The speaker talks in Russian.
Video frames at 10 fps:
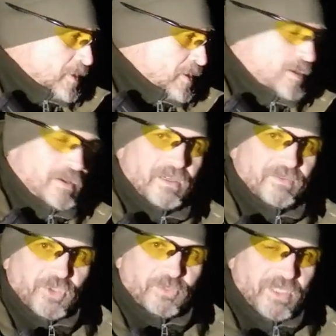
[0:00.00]
э,
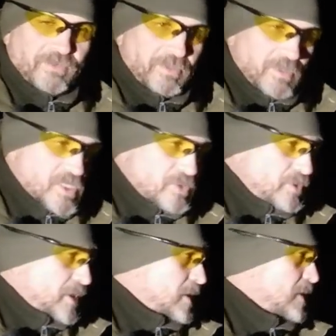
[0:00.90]
в темное время
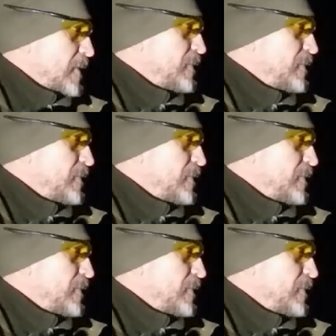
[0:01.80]
суток,